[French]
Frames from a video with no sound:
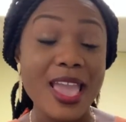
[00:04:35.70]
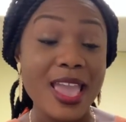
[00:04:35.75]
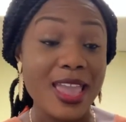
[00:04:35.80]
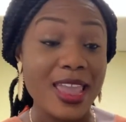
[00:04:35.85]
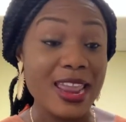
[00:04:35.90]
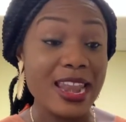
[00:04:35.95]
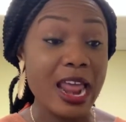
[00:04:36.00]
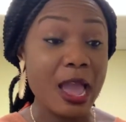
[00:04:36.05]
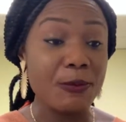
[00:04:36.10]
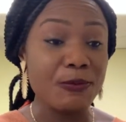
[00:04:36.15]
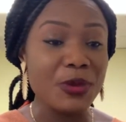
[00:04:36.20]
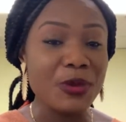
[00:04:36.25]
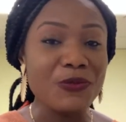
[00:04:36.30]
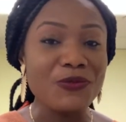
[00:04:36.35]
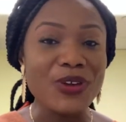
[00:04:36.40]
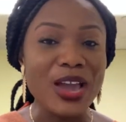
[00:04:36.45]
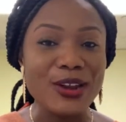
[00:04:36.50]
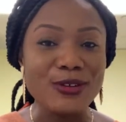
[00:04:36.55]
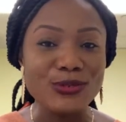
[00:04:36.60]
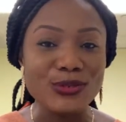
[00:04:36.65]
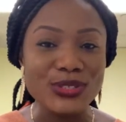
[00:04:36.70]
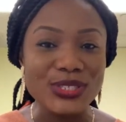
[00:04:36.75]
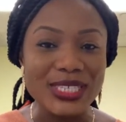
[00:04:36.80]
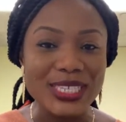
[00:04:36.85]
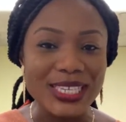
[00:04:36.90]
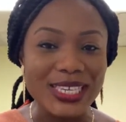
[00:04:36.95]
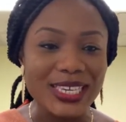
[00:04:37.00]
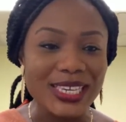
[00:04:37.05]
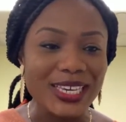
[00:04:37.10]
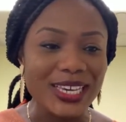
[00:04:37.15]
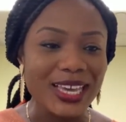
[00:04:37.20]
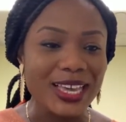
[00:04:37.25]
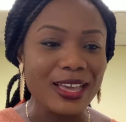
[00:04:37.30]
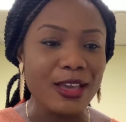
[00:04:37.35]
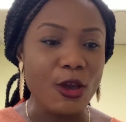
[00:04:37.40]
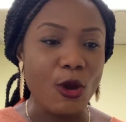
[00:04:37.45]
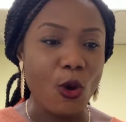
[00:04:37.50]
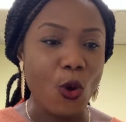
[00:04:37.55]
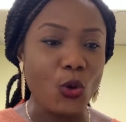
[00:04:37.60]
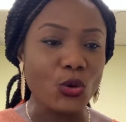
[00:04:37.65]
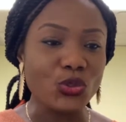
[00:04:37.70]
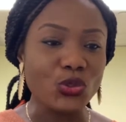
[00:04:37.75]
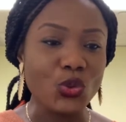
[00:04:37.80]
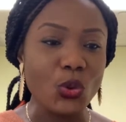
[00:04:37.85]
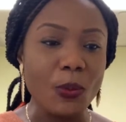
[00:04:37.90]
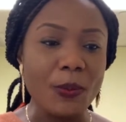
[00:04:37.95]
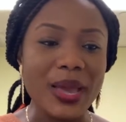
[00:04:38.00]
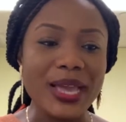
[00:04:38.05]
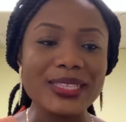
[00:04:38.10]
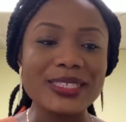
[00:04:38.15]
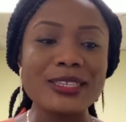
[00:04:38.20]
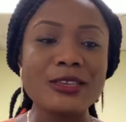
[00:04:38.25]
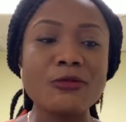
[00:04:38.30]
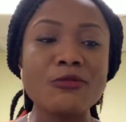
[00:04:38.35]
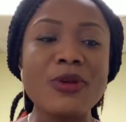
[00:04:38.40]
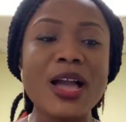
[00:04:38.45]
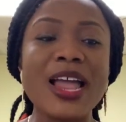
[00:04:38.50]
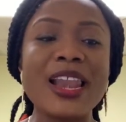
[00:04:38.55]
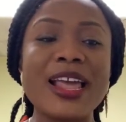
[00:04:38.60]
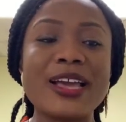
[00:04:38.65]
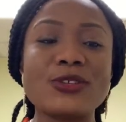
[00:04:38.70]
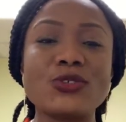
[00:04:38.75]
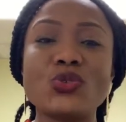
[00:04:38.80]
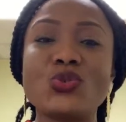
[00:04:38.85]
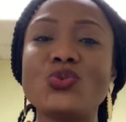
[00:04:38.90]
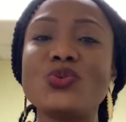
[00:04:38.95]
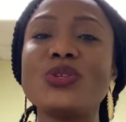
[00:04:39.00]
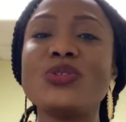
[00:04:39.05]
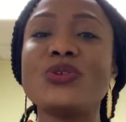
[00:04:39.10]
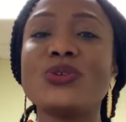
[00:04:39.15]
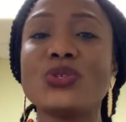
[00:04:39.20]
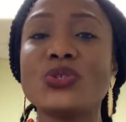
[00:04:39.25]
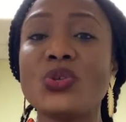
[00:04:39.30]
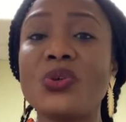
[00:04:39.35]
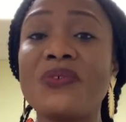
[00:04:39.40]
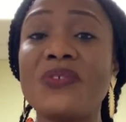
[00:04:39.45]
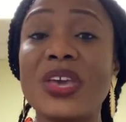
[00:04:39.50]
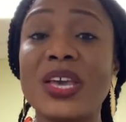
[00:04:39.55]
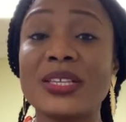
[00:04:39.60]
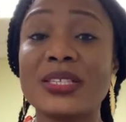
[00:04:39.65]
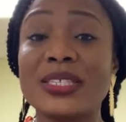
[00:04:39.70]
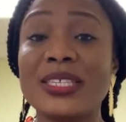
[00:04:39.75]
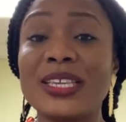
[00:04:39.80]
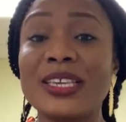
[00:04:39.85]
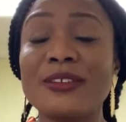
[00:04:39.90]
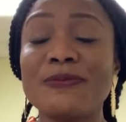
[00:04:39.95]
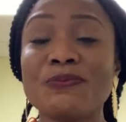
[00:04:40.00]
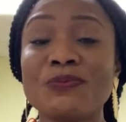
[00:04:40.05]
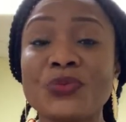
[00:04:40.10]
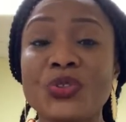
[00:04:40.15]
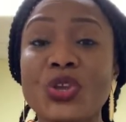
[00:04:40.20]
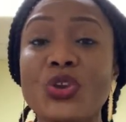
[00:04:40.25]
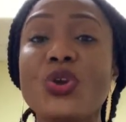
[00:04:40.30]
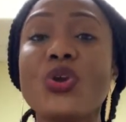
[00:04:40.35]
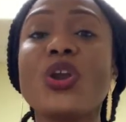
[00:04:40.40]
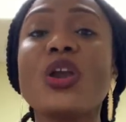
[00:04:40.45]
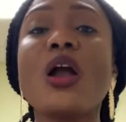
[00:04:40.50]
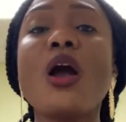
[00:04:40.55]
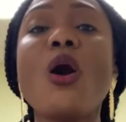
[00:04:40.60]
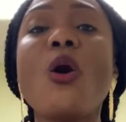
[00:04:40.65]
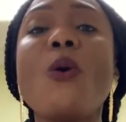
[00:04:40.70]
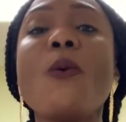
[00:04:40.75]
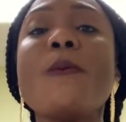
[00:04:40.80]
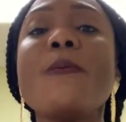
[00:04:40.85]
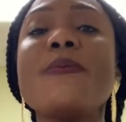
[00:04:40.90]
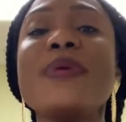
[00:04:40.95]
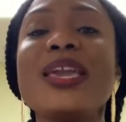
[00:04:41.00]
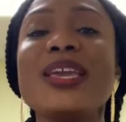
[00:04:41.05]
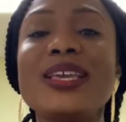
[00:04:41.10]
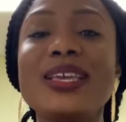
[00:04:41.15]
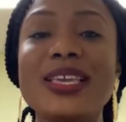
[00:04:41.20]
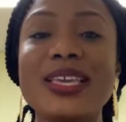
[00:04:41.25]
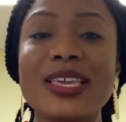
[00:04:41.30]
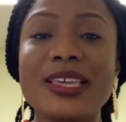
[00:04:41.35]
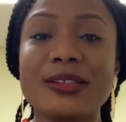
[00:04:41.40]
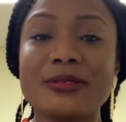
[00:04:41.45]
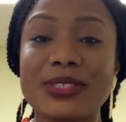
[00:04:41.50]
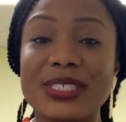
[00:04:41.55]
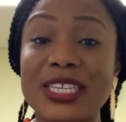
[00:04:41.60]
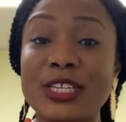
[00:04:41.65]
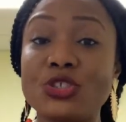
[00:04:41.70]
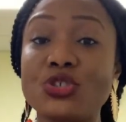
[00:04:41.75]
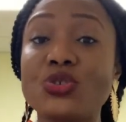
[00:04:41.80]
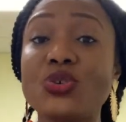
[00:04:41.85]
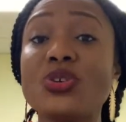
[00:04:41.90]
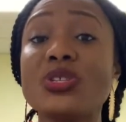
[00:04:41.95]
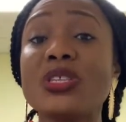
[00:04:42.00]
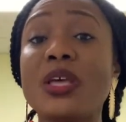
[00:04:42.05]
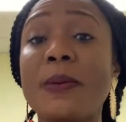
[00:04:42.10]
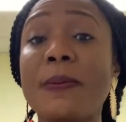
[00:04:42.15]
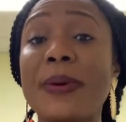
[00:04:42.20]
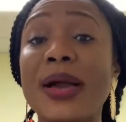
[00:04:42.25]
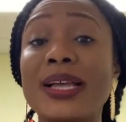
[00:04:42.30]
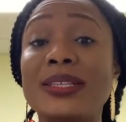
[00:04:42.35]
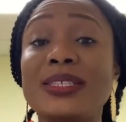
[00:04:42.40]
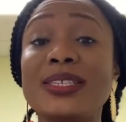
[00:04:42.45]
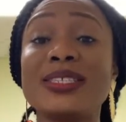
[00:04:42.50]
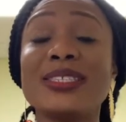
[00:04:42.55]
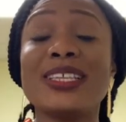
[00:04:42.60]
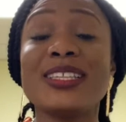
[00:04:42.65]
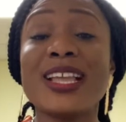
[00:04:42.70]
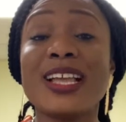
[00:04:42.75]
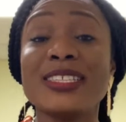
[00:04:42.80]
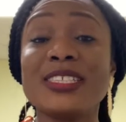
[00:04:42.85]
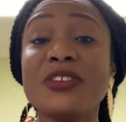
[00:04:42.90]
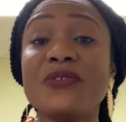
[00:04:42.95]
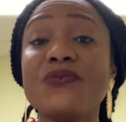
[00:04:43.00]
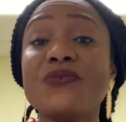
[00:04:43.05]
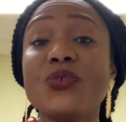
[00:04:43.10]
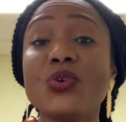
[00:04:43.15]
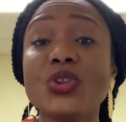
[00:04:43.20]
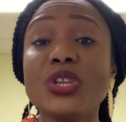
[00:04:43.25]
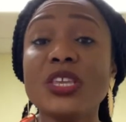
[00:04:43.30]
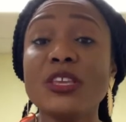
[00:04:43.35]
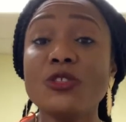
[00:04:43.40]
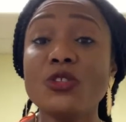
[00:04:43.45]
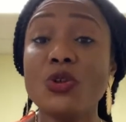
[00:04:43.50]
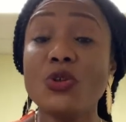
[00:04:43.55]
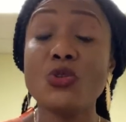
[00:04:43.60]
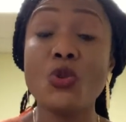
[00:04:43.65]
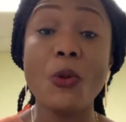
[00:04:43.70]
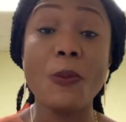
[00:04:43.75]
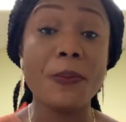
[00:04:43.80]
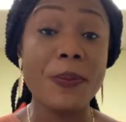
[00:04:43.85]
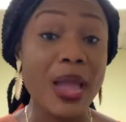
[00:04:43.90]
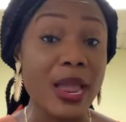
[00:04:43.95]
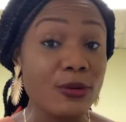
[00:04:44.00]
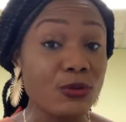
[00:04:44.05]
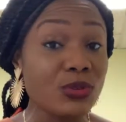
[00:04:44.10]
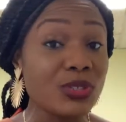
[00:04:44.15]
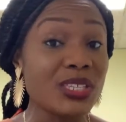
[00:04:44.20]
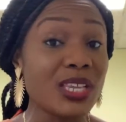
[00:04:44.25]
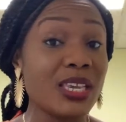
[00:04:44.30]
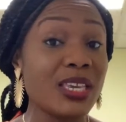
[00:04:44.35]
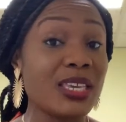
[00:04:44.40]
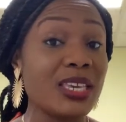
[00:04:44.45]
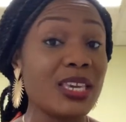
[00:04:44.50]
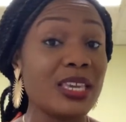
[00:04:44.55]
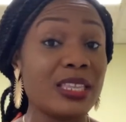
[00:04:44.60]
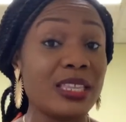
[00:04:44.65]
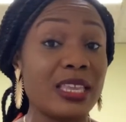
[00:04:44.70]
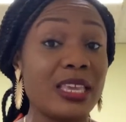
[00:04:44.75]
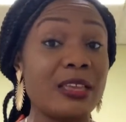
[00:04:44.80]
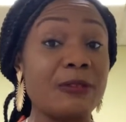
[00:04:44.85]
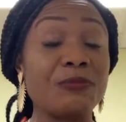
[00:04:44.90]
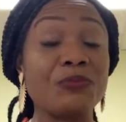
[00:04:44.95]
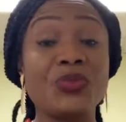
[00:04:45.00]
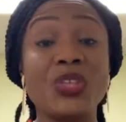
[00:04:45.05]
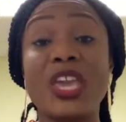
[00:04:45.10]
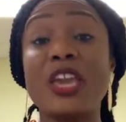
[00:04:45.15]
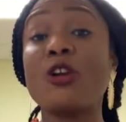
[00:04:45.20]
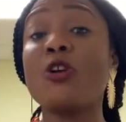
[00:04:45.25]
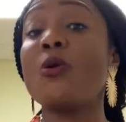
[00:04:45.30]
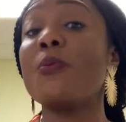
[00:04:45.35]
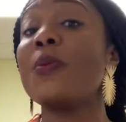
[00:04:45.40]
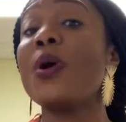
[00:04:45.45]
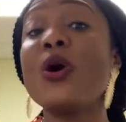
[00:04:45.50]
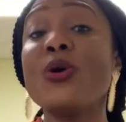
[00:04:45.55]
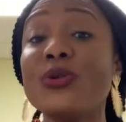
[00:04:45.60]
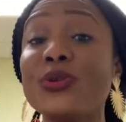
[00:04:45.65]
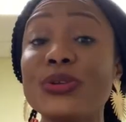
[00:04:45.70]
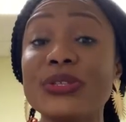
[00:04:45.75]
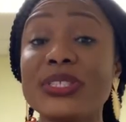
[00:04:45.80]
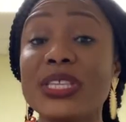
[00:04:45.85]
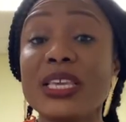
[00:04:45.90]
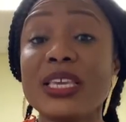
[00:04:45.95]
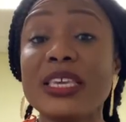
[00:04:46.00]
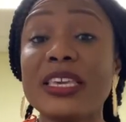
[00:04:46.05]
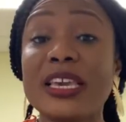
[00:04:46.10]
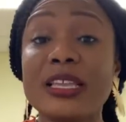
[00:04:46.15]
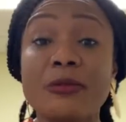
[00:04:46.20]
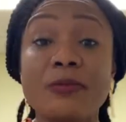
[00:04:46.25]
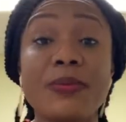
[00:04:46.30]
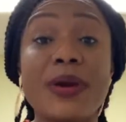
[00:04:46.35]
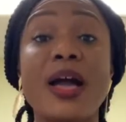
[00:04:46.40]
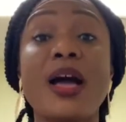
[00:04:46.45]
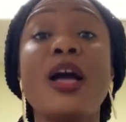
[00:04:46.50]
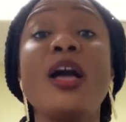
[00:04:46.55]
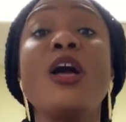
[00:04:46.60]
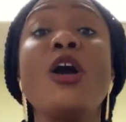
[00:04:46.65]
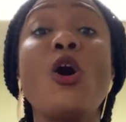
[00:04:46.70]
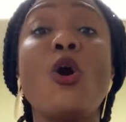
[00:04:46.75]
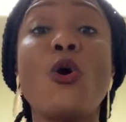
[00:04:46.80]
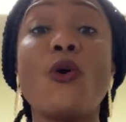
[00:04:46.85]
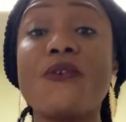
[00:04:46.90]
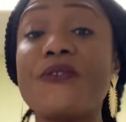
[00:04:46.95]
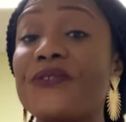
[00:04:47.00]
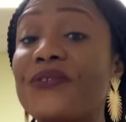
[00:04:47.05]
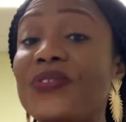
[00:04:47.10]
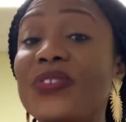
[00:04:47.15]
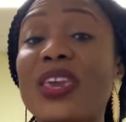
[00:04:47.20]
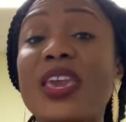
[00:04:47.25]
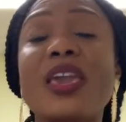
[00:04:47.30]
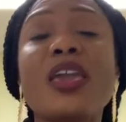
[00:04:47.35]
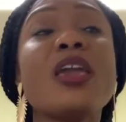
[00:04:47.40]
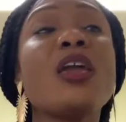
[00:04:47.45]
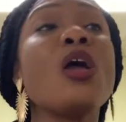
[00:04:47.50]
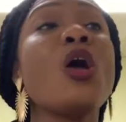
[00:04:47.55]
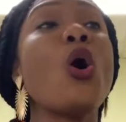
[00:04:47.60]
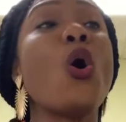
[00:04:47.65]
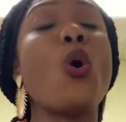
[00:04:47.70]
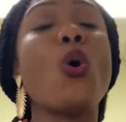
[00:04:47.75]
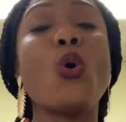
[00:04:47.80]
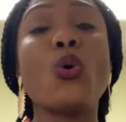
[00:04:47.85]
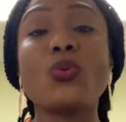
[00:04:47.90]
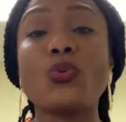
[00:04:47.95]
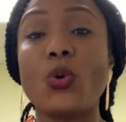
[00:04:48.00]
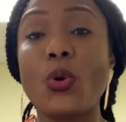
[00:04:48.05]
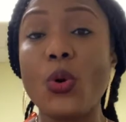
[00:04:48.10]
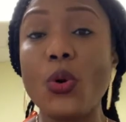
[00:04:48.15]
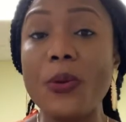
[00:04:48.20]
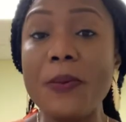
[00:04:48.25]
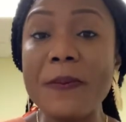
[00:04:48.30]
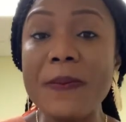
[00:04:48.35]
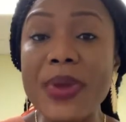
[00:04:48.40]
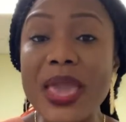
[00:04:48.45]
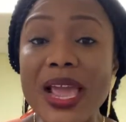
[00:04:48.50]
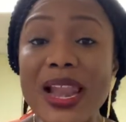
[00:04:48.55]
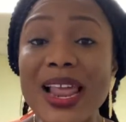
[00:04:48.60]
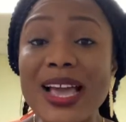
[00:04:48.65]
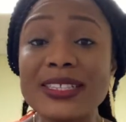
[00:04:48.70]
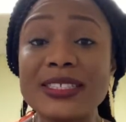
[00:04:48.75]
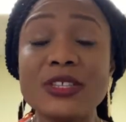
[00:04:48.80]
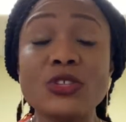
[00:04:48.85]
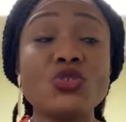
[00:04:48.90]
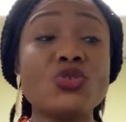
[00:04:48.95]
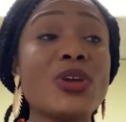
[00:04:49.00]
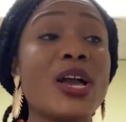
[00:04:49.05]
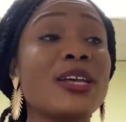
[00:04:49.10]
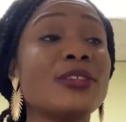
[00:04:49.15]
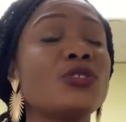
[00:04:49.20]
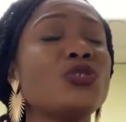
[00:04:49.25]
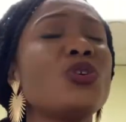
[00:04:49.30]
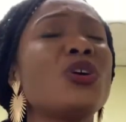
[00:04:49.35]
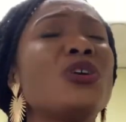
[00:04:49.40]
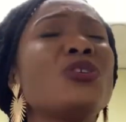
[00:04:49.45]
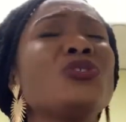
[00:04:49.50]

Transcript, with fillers: Et la Bible va nous dire automatiquement à la suite de ce verset que quand on met ces choses en pratique, c'est-à-dire venir de ne pas nous inquiéter. Et comment on ne s'inquiète pas, on vient, on remet la situation en